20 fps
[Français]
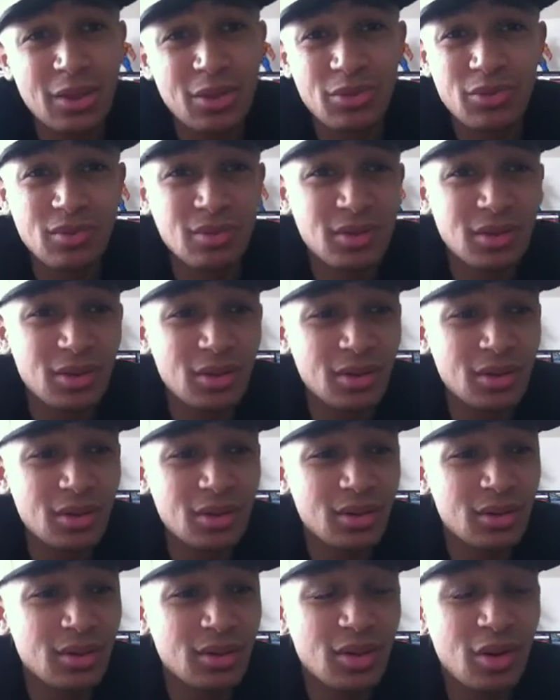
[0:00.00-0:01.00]
Donc
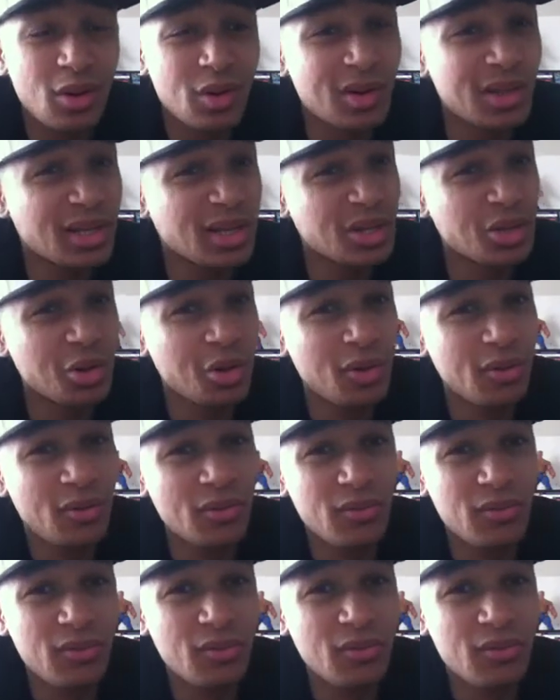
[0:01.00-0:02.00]
euh, quand les
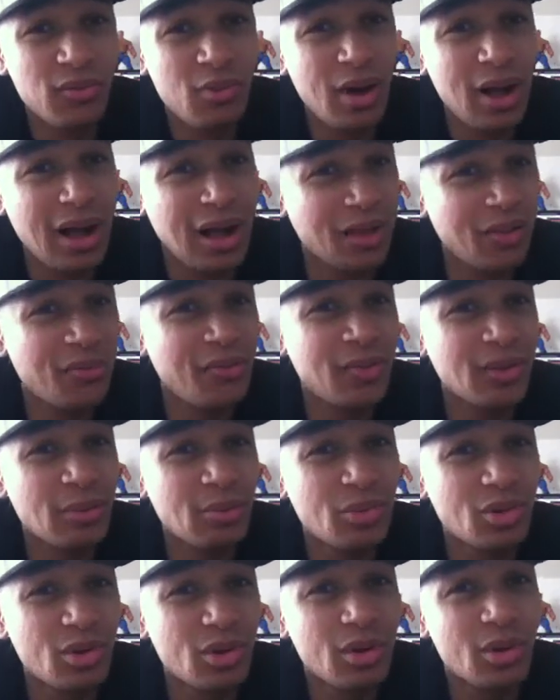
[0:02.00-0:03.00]
gens vont voir un
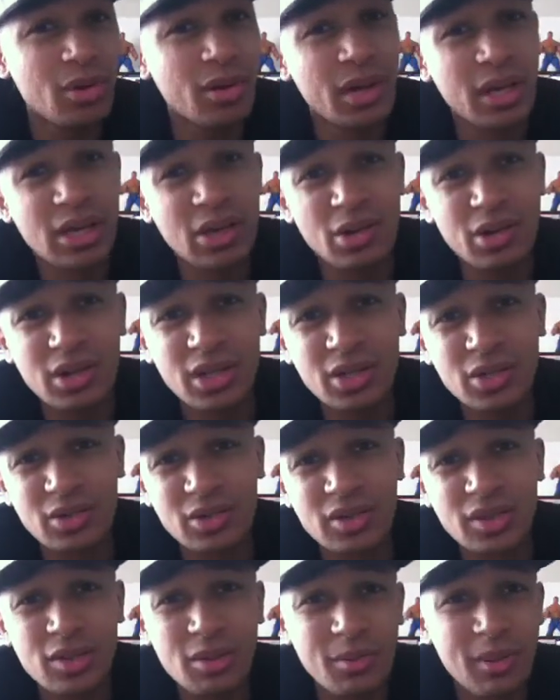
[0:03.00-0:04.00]
film d'horreur et que les
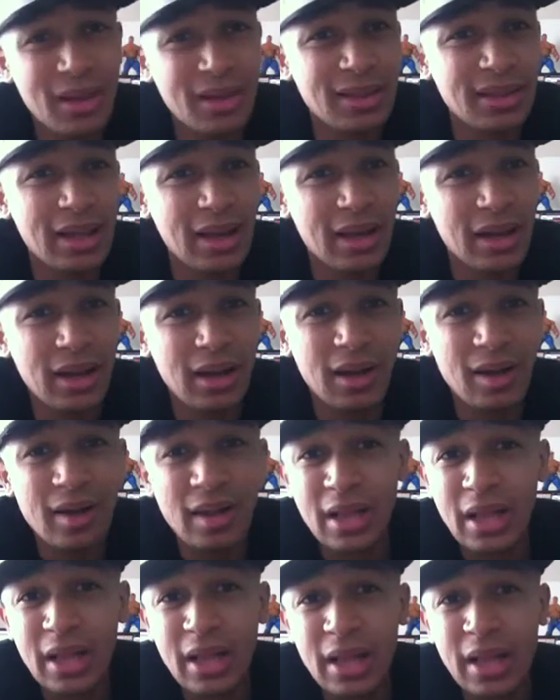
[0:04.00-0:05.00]
gens se mettent à,
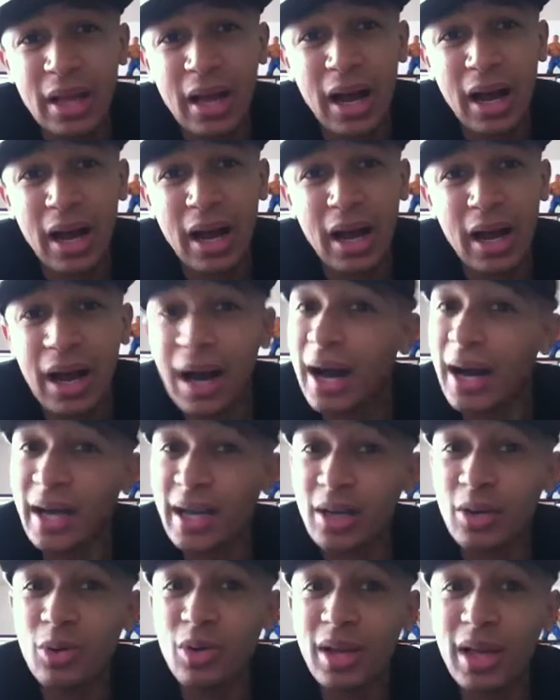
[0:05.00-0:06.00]

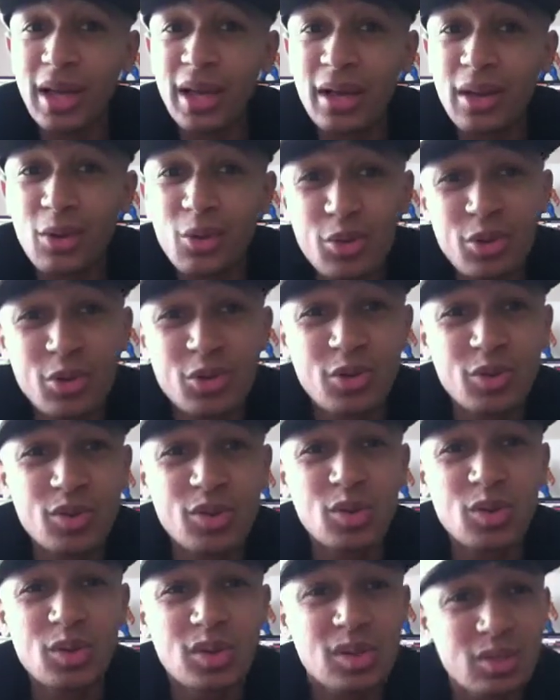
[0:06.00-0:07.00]
rigoler au lieu de
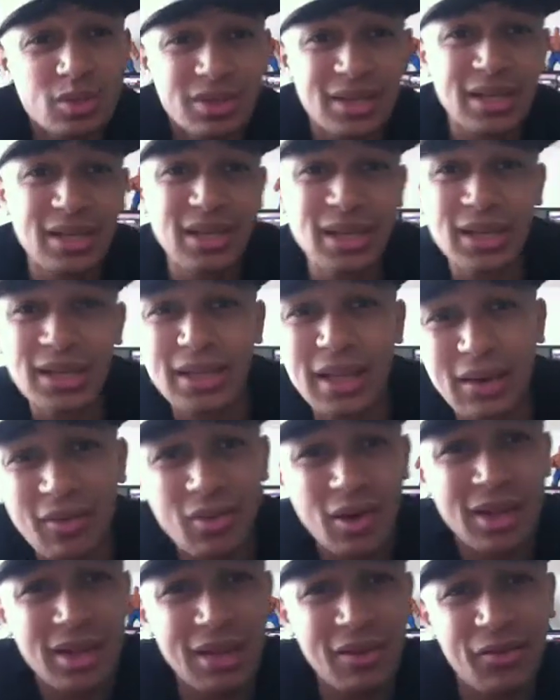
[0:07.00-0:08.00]
sursauter,
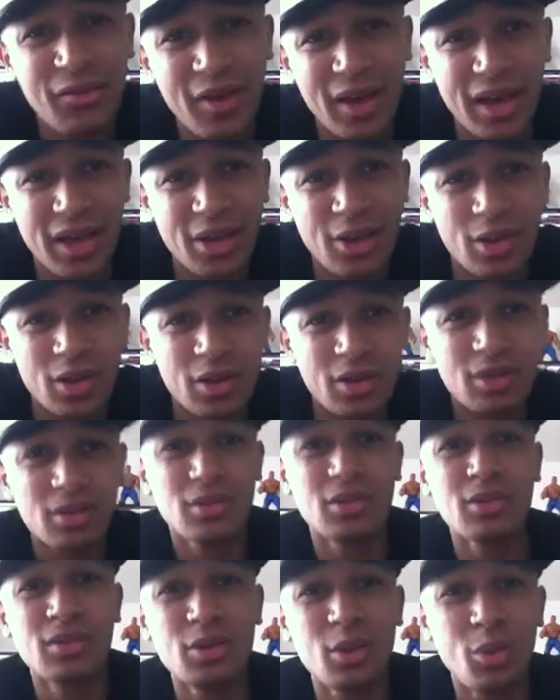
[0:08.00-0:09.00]
d'avoir des frayeurs,
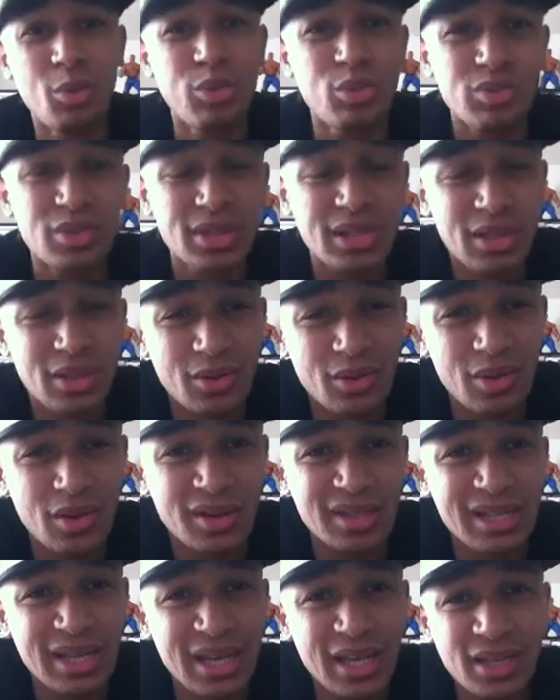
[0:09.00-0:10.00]
de, bondir de
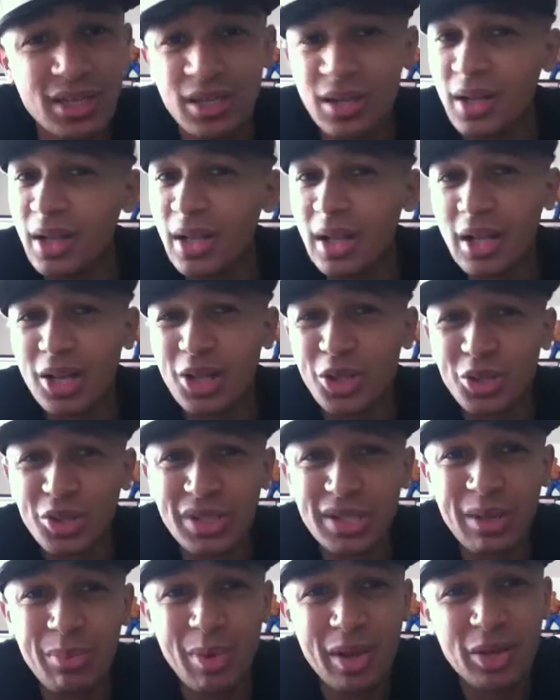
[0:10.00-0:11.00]
leur siège, je
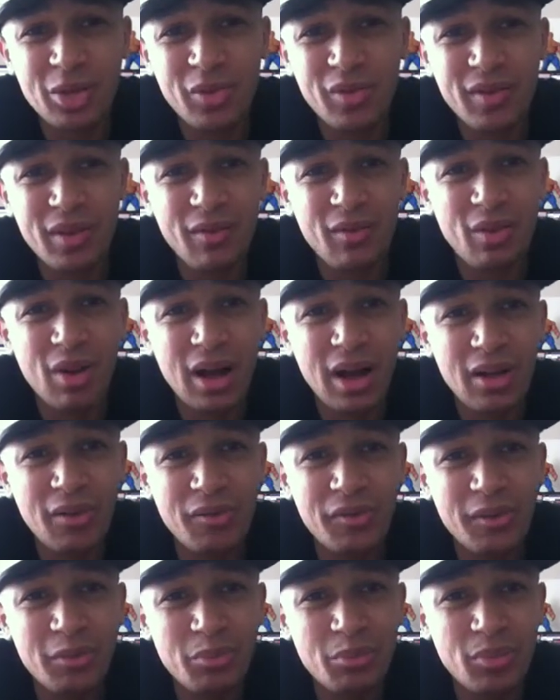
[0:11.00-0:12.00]
sais pas, tu viens voir un
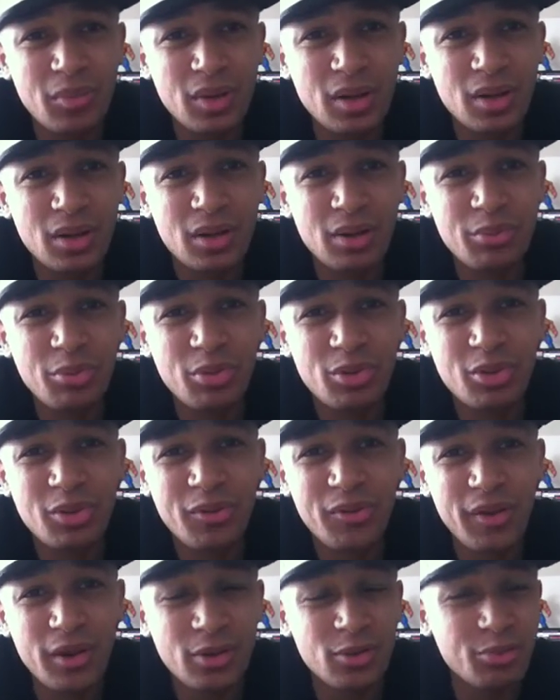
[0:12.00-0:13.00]
film euh, pour te
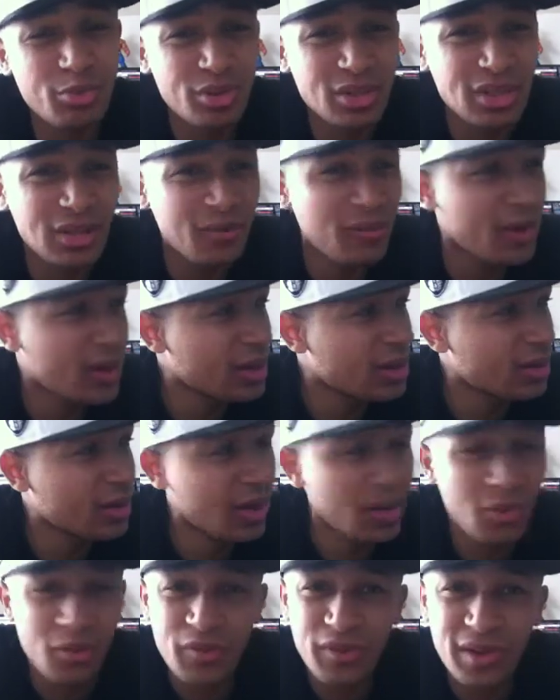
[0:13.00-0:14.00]
faire une petite
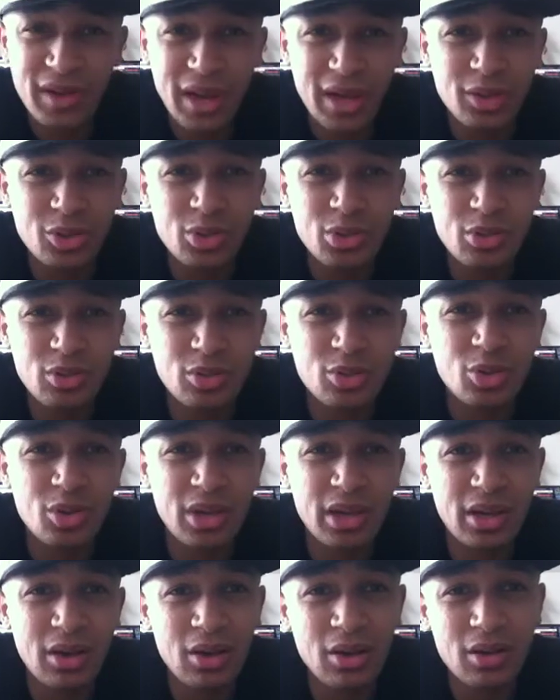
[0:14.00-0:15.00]
frayeur et au final tu,
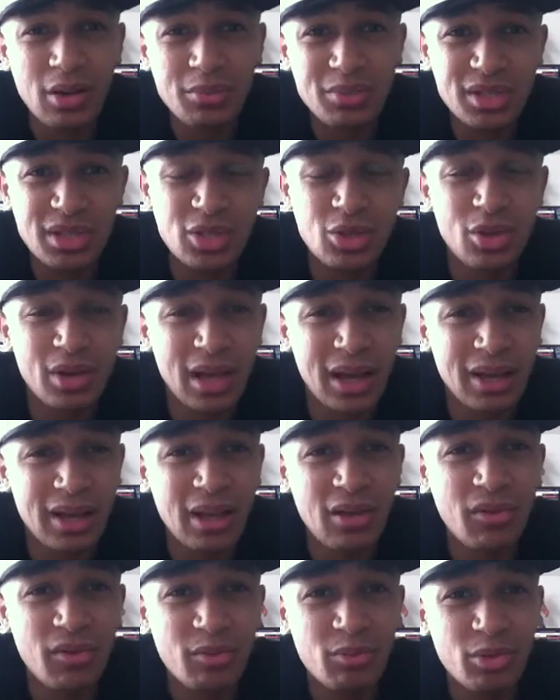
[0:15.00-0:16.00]
rigoles comme si tu
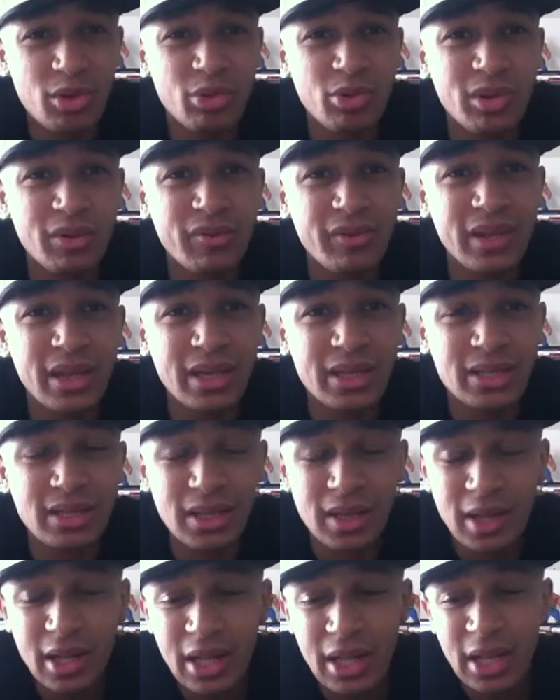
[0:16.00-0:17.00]
regardais un film de lui de finesse.
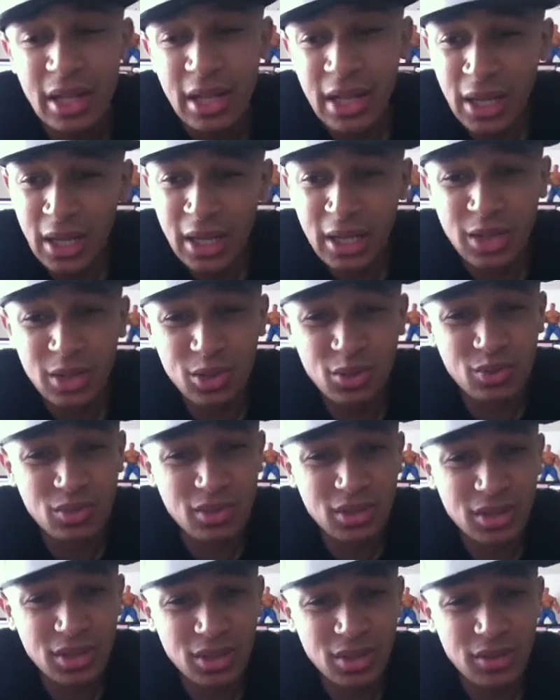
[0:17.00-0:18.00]

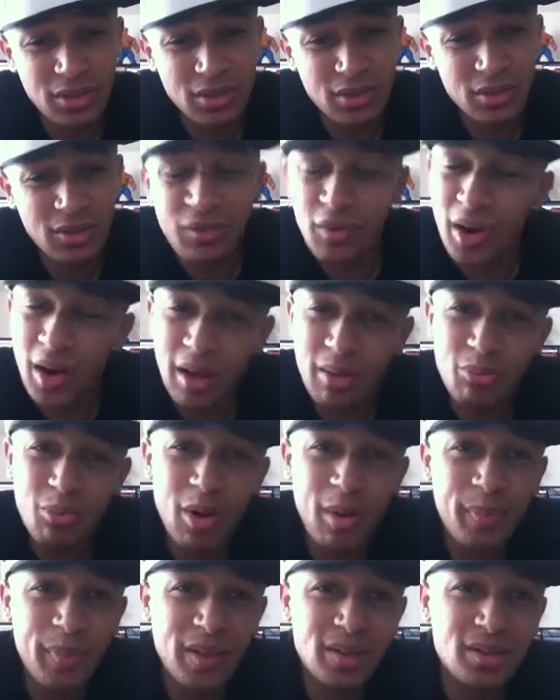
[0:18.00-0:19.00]
Donc euh, voilà,
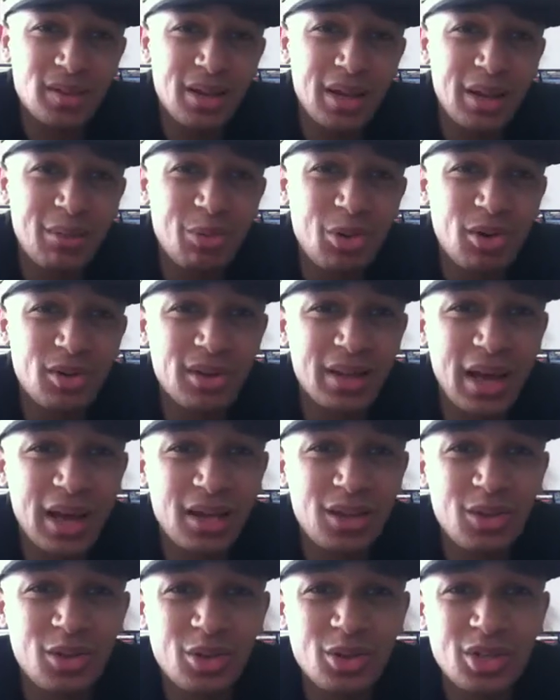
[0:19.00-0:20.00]
moi personnellement,
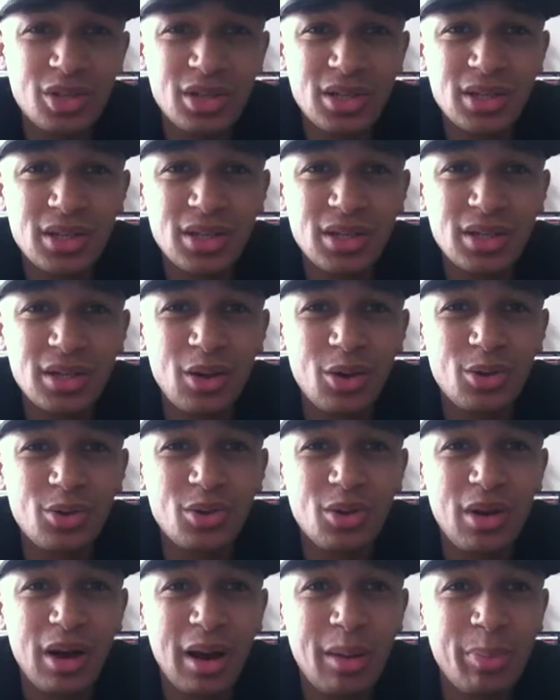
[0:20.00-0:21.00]
Dark Touch, il
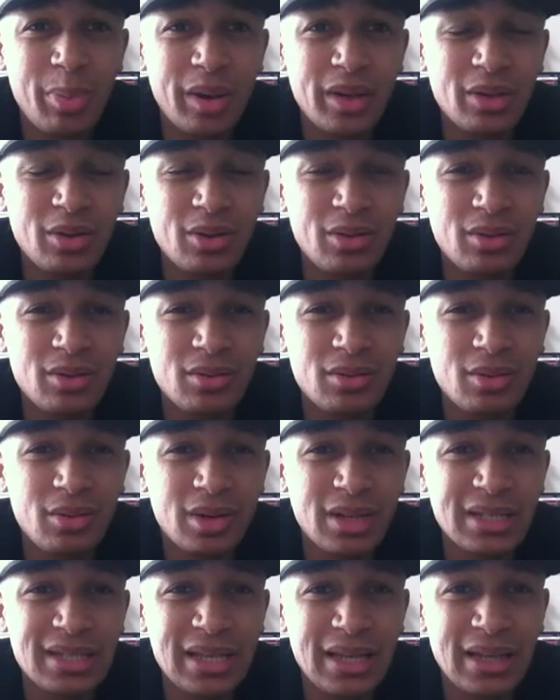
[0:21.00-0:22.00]
rentrera pas
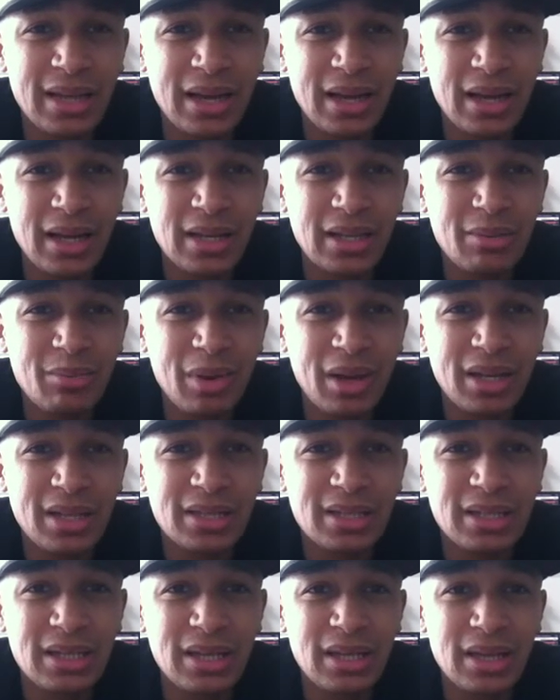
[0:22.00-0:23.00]
dans, les annales, il m'a
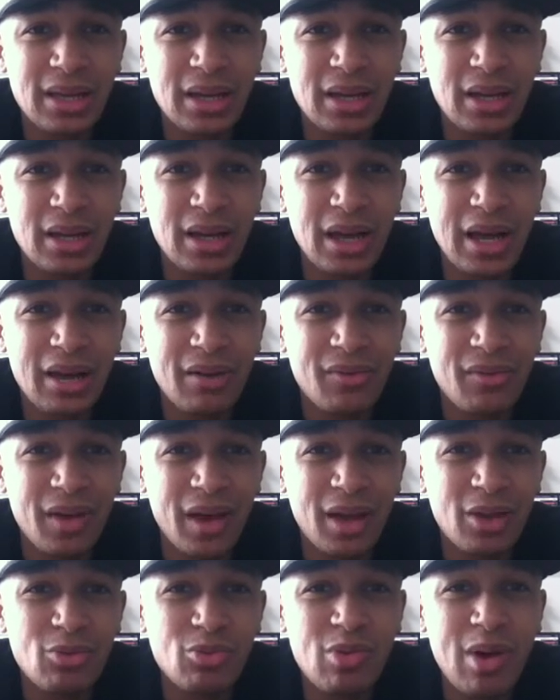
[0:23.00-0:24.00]
laissé un
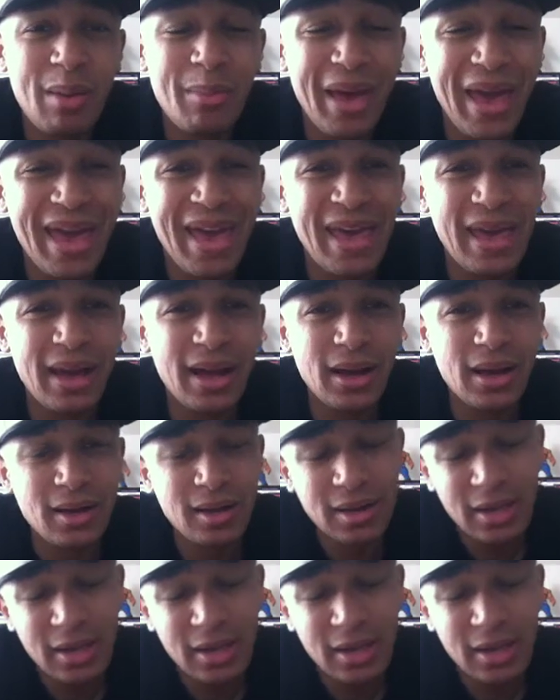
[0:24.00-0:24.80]
vrai goût amer,